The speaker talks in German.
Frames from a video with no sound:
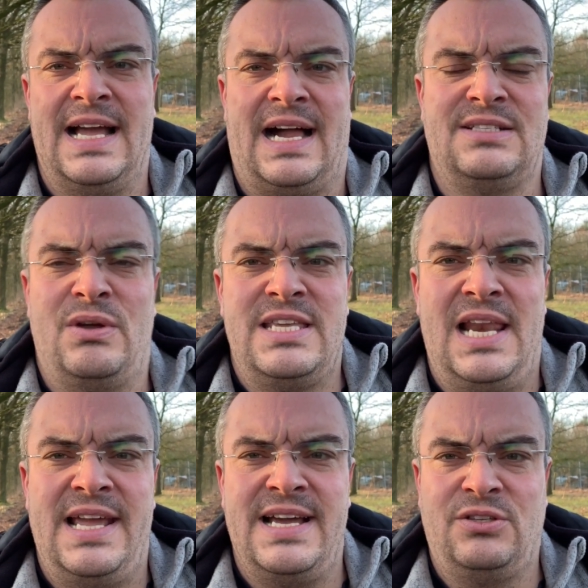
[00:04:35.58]
Also je
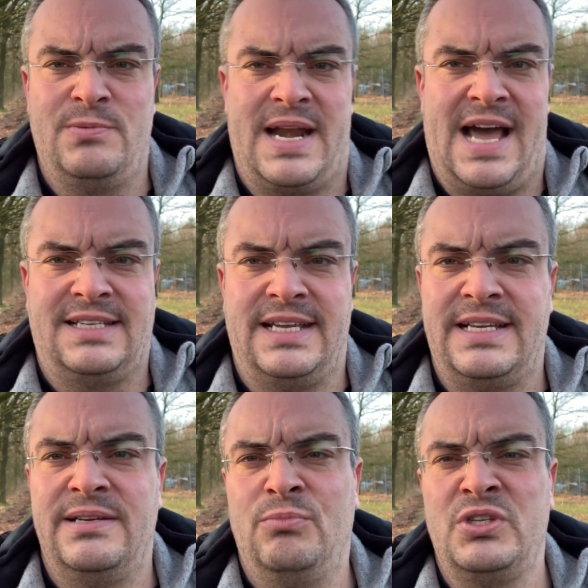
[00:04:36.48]
länger ich drüber
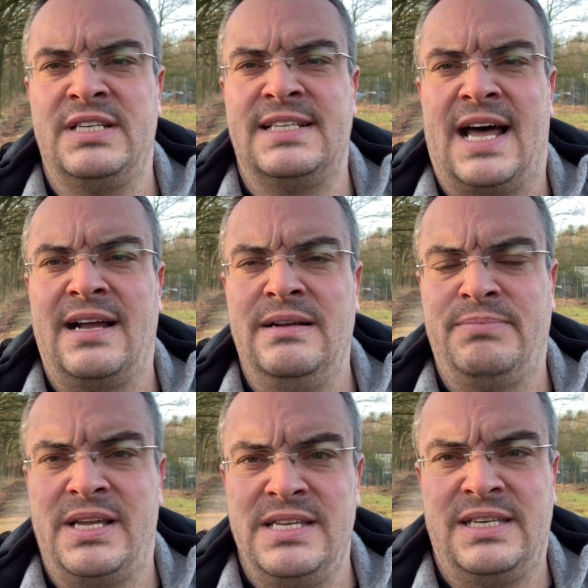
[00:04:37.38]
nachdenke, muss ich sagen,
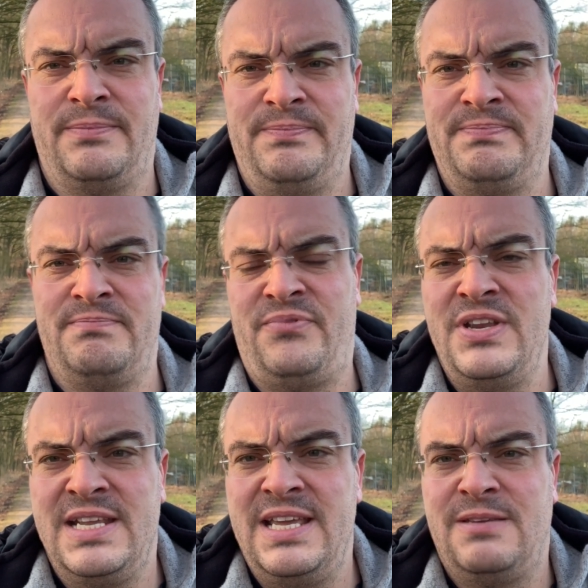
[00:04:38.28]
bringe ich,
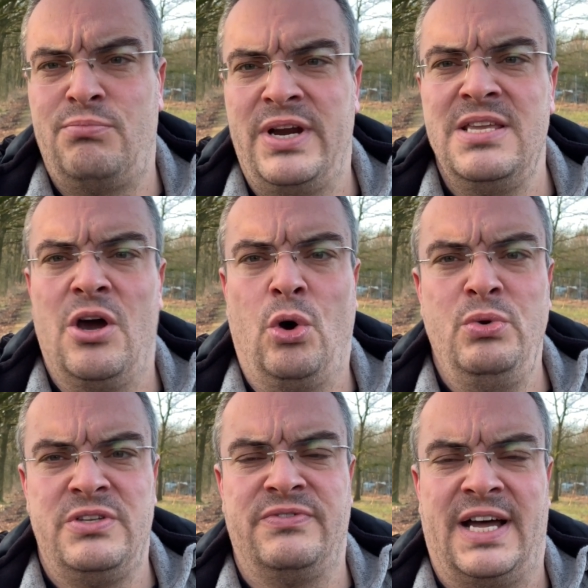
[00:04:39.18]
finde ich, Bring Your
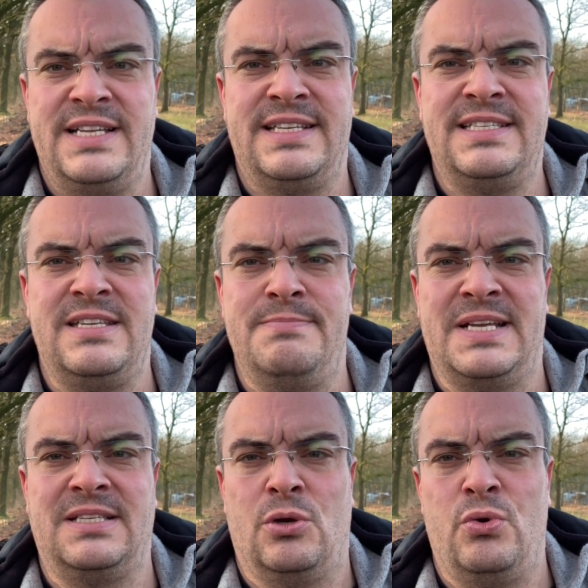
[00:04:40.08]
Own Device ist die
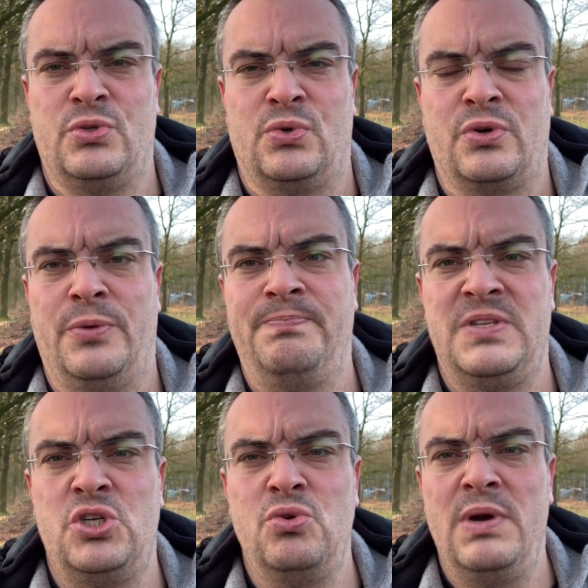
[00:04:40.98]
bessere Lösung.
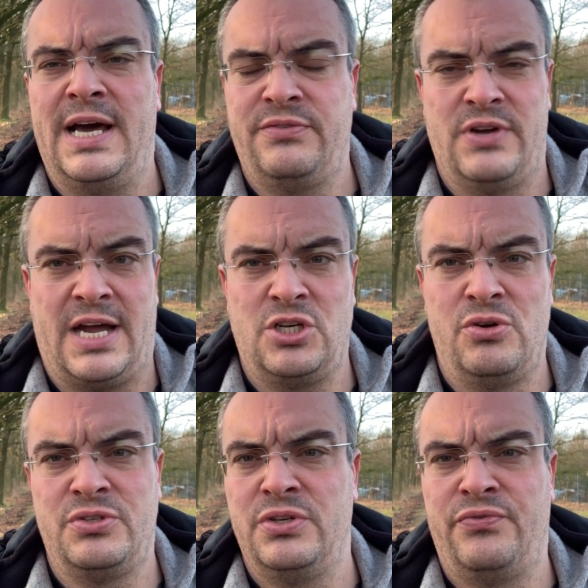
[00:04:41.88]
Die Schule hat für
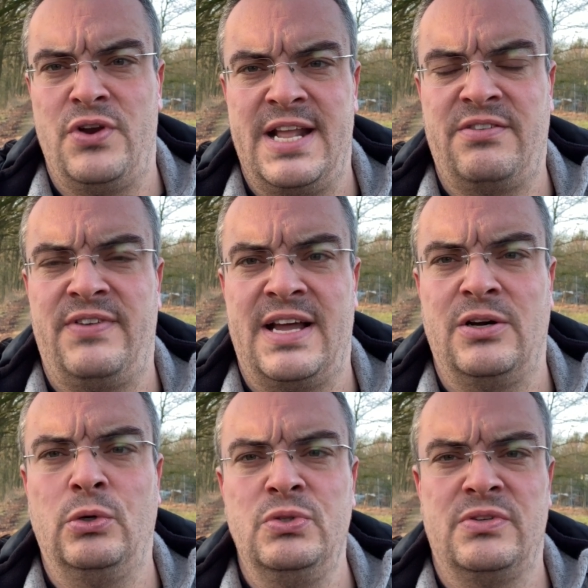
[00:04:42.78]
Anschlüsse, für Netzwerke
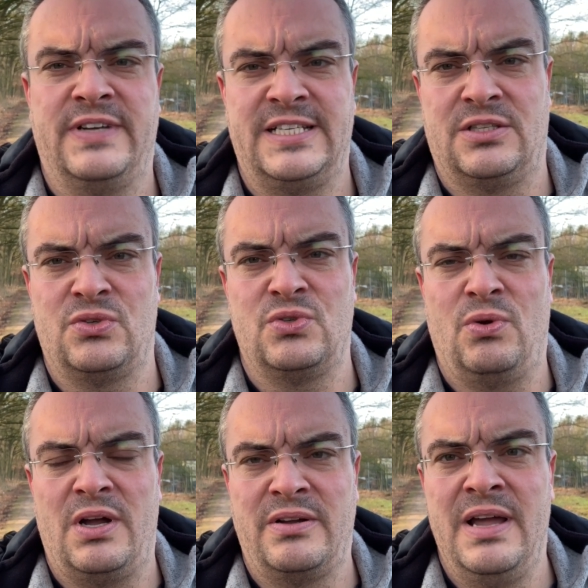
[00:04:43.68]
und so weiter zu
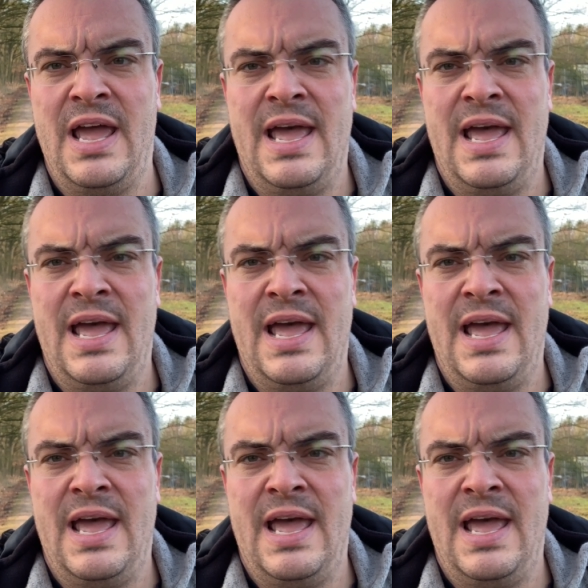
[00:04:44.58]
sorgen.